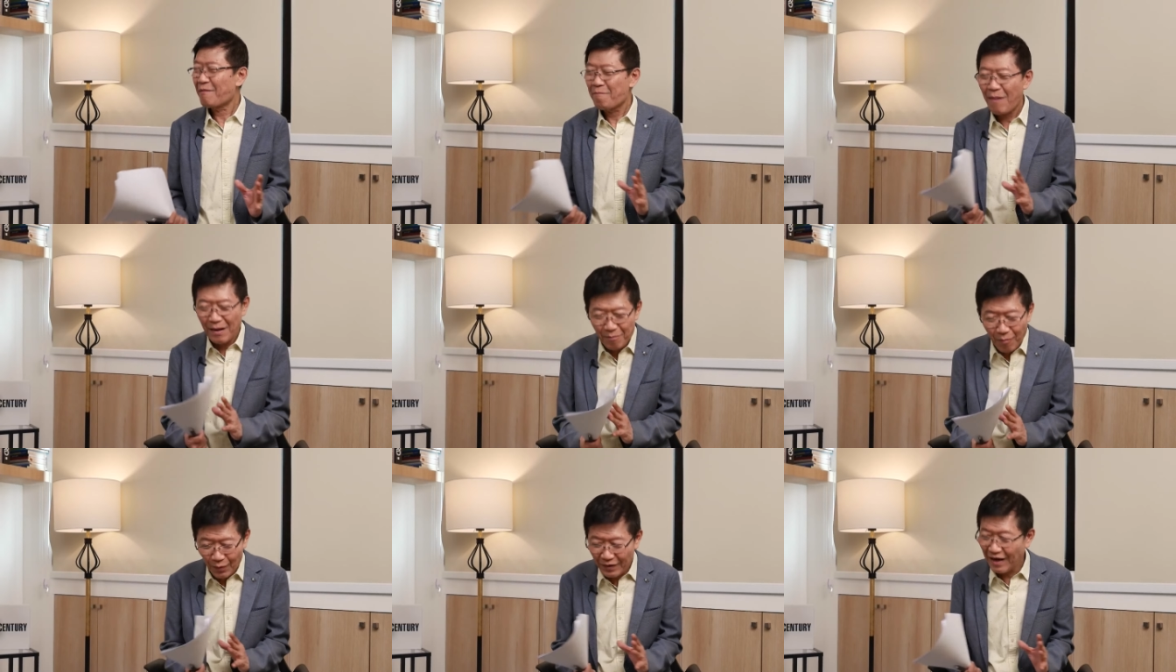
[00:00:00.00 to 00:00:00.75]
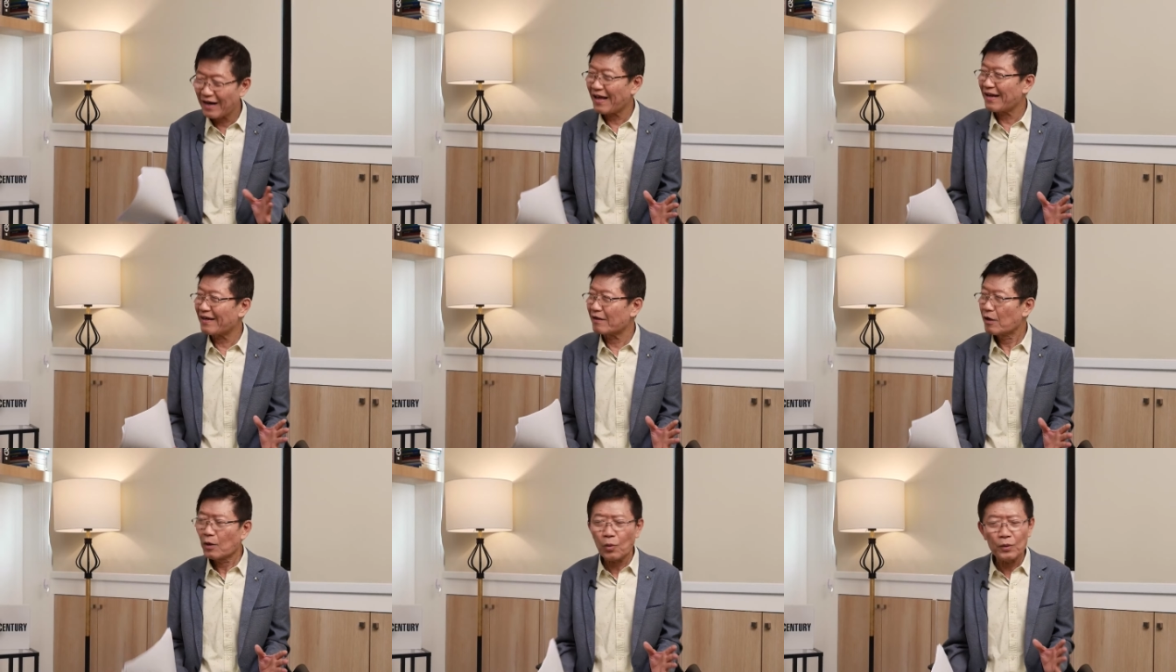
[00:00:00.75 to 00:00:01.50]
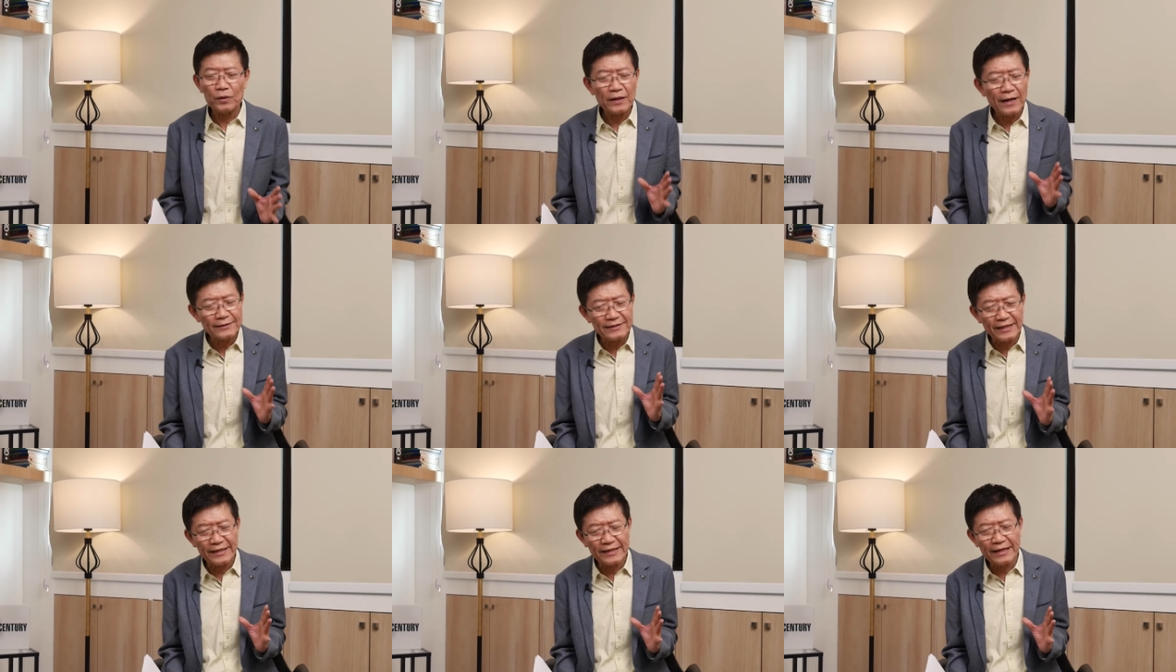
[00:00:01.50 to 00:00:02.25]
แบ่งบทการเล่นบางบทอาจจะ
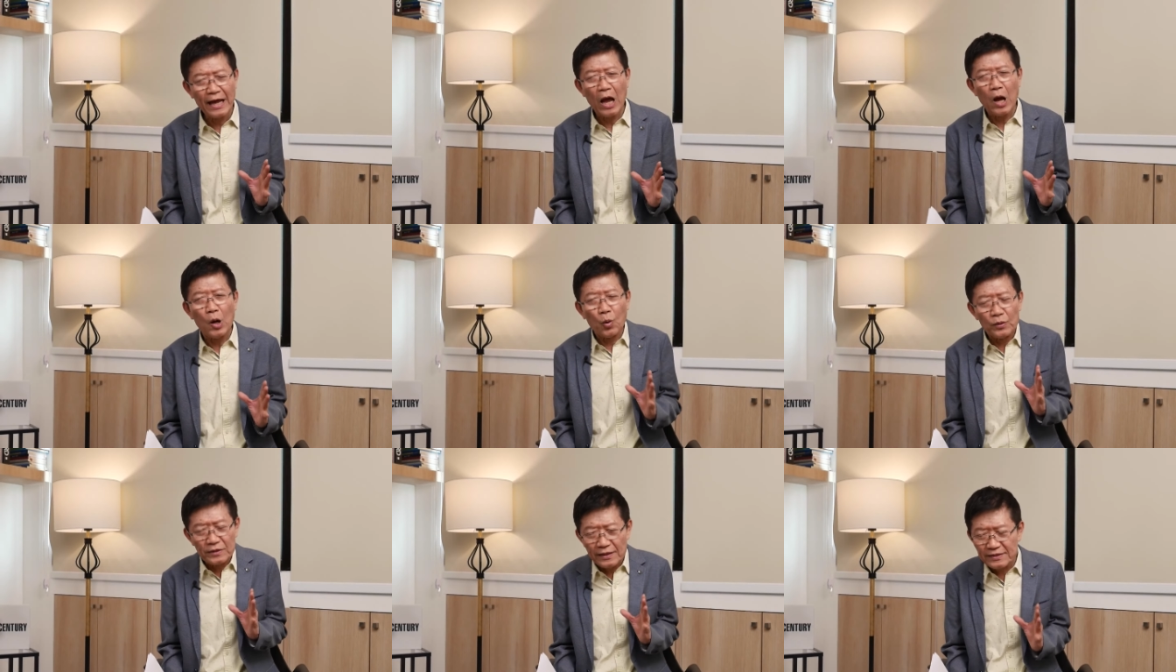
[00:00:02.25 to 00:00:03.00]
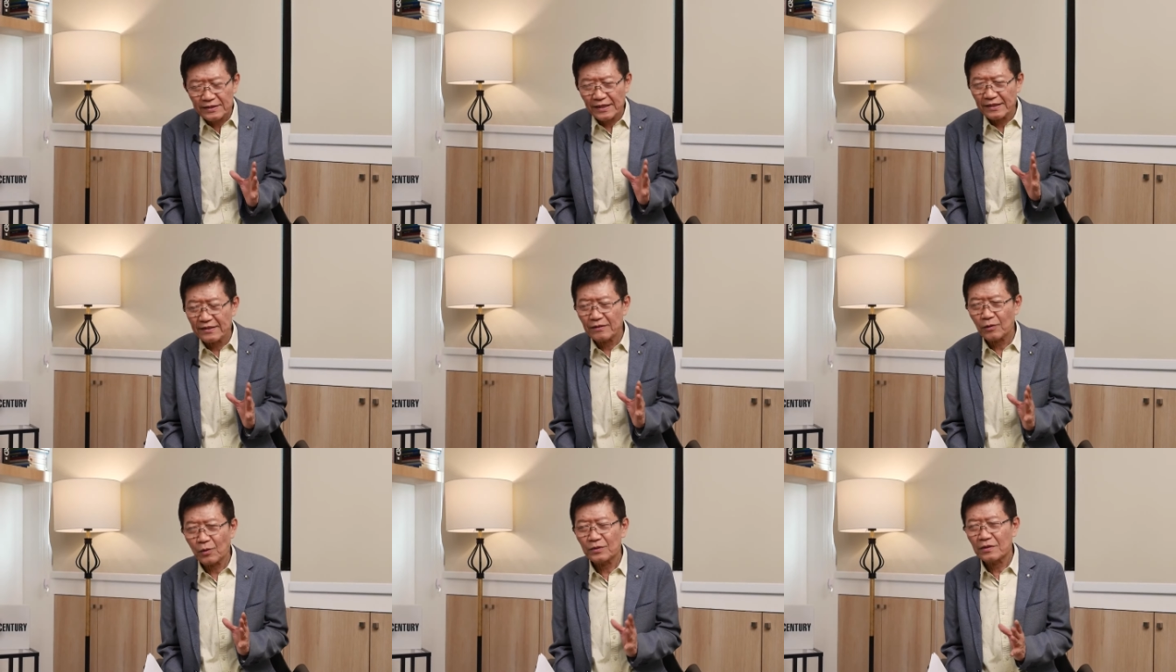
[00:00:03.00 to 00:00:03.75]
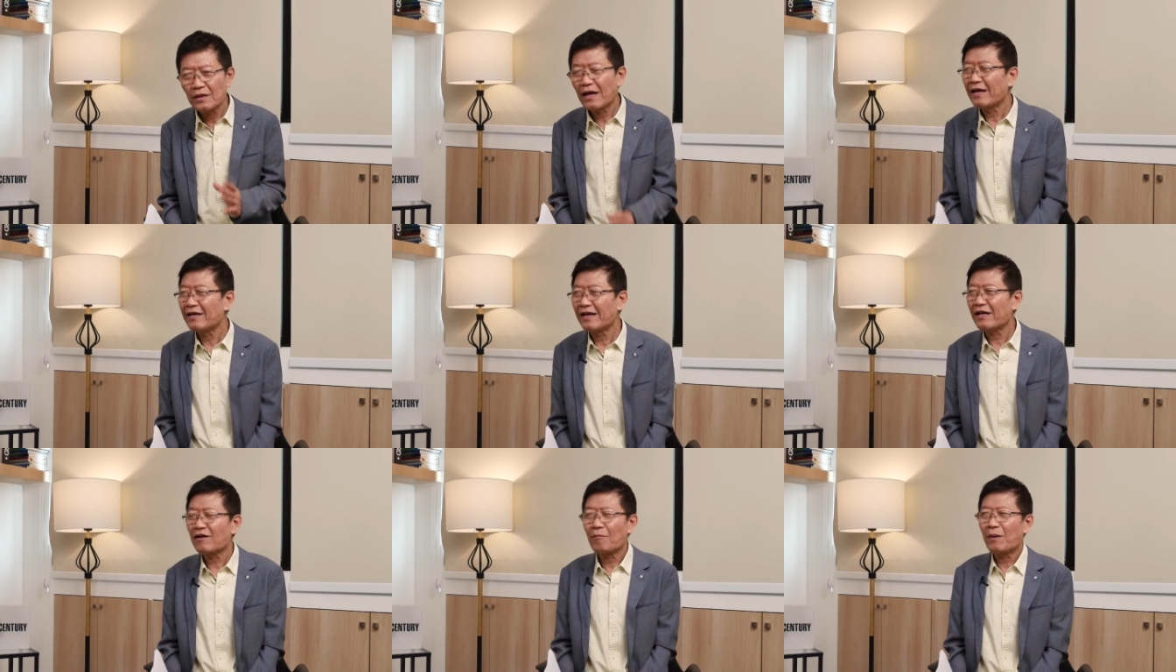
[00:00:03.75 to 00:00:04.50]
ให้ผู้นำอาเซียนไหมคุณทักษิณคุณอันนั้
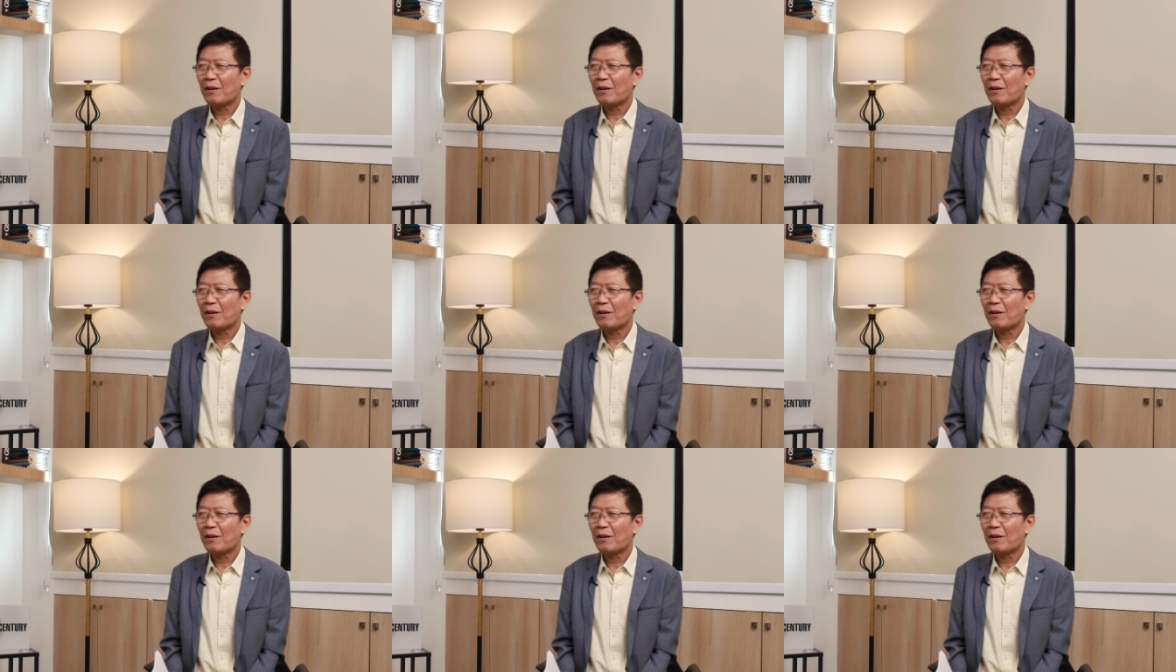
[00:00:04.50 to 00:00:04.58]
นก็เป็น